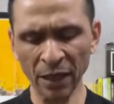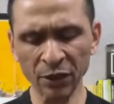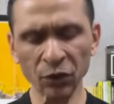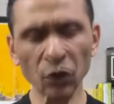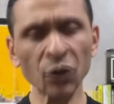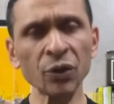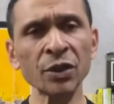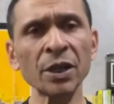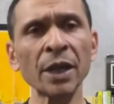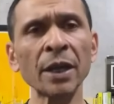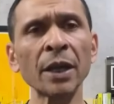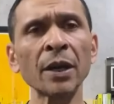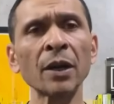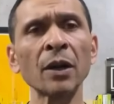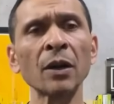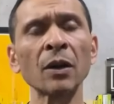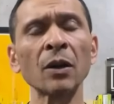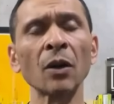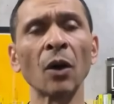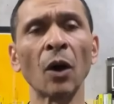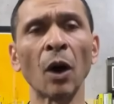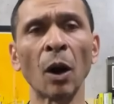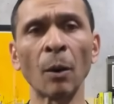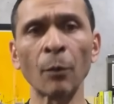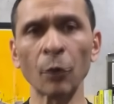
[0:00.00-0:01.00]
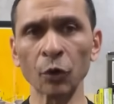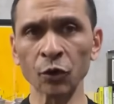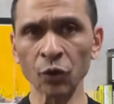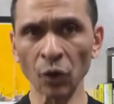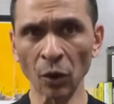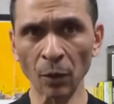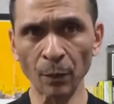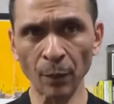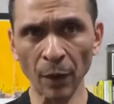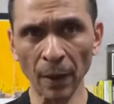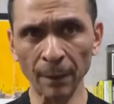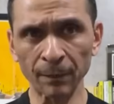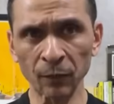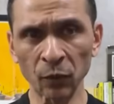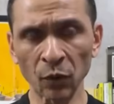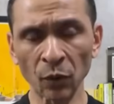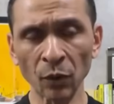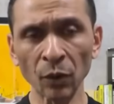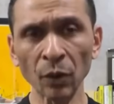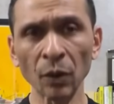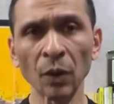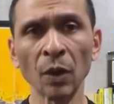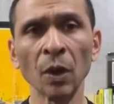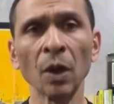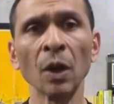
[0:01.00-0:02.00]
মেজর জেনারেল
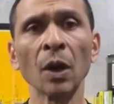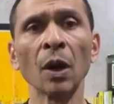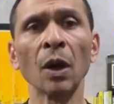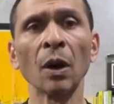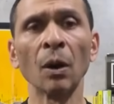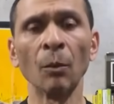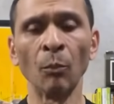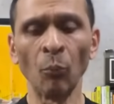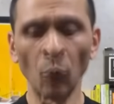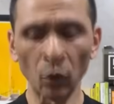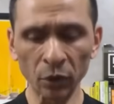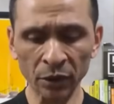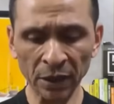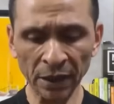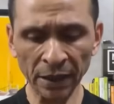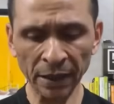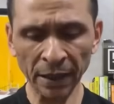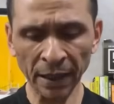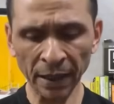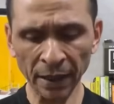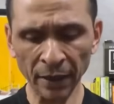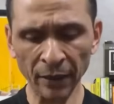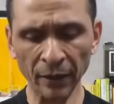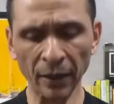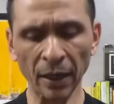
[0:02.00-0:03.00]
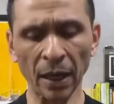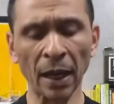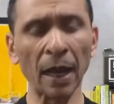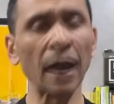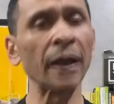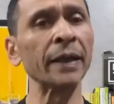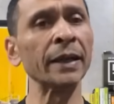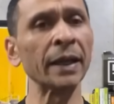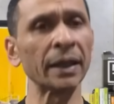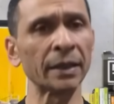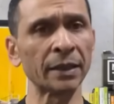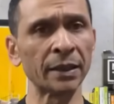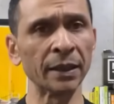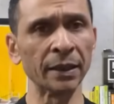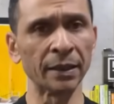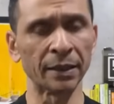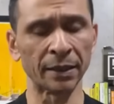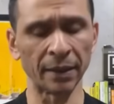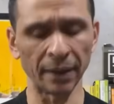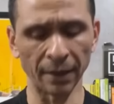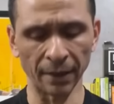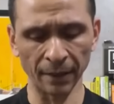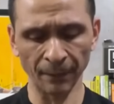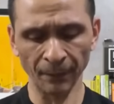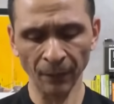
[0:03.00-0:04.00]
অবসরপ্রাপ্ত মতিনের
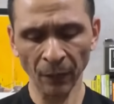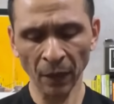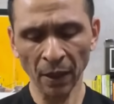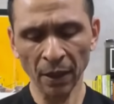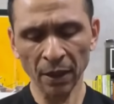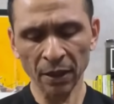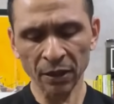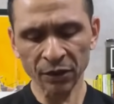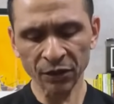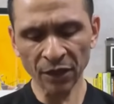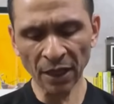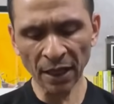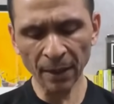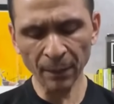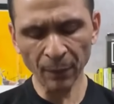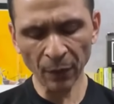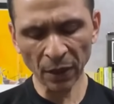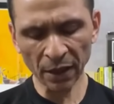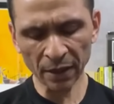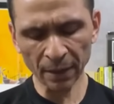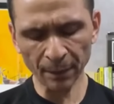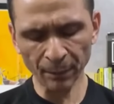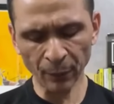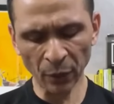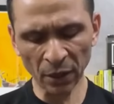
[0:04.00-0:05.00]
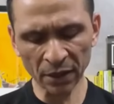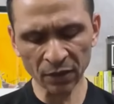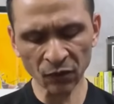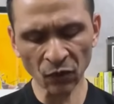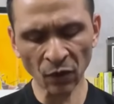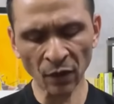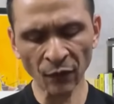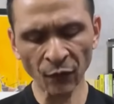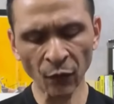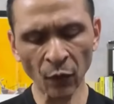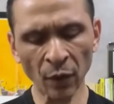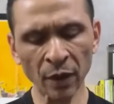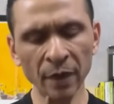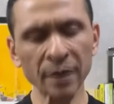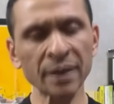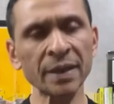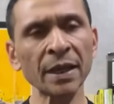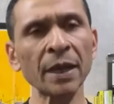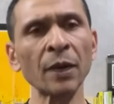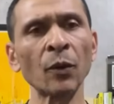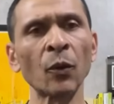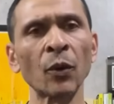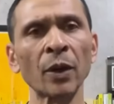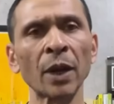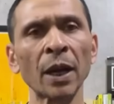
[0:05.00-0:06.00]
নেতৃত্বে সেই প্রেস
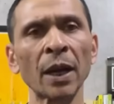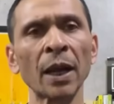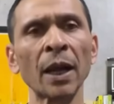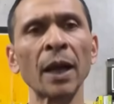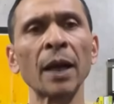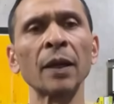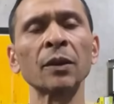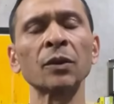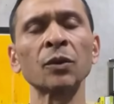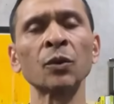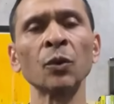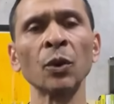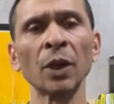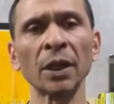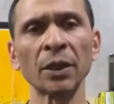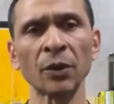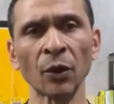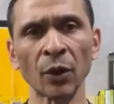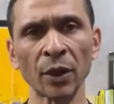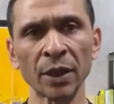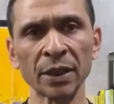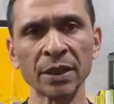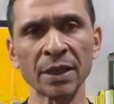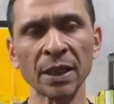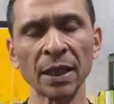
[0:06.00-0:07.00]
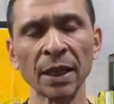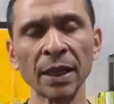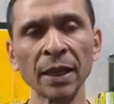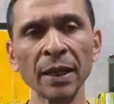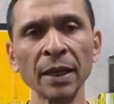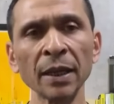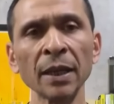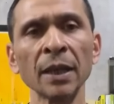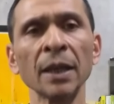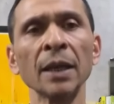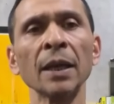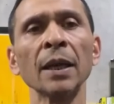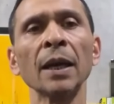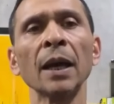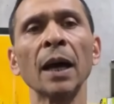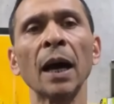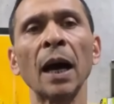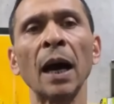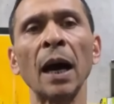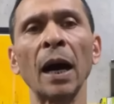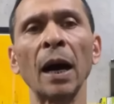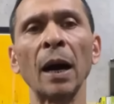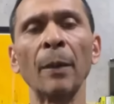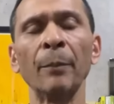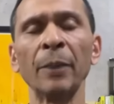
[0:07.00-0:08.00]
কনফারেন্সে ওনারা তুলে ধরেছিলেন
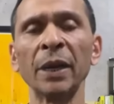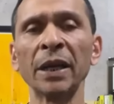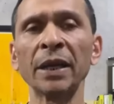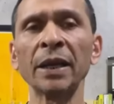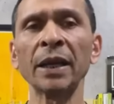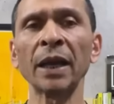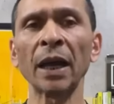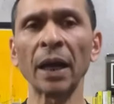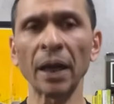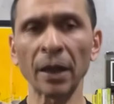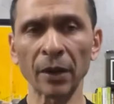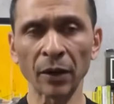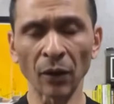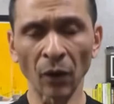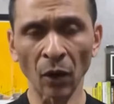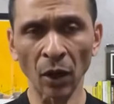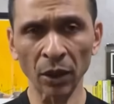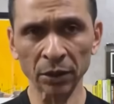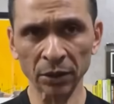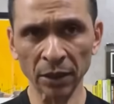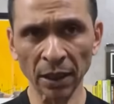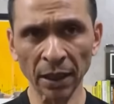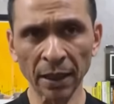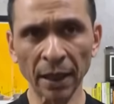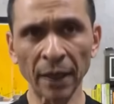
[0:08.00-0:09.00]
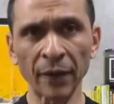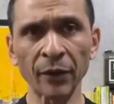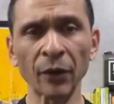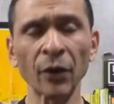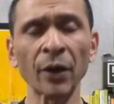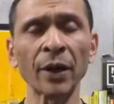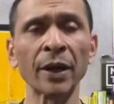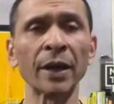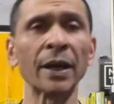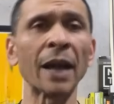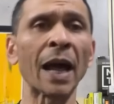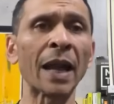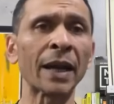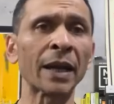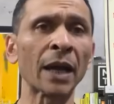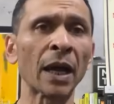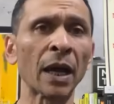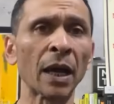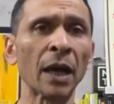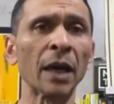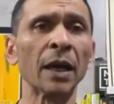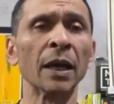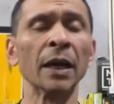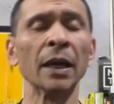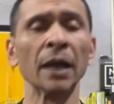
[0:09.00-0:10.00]
বিডিআর হত্যাকাণ্ডের
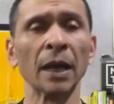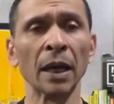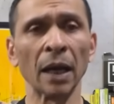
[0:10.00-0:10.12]
নানা